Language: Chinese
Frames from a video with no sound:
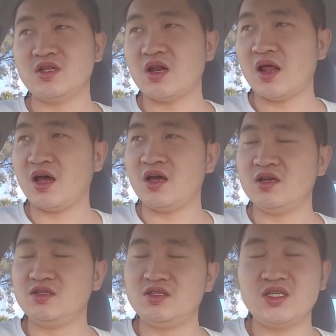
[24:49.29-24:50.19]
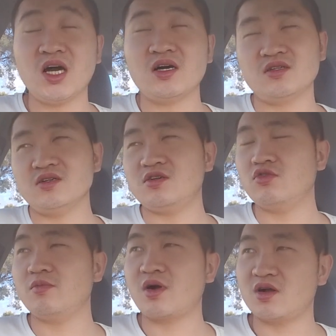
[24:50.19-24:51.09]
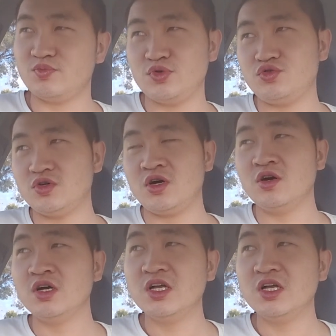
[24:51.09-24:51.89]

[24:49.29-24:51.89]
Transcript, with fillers: 来抢的小伙伴，你们需要。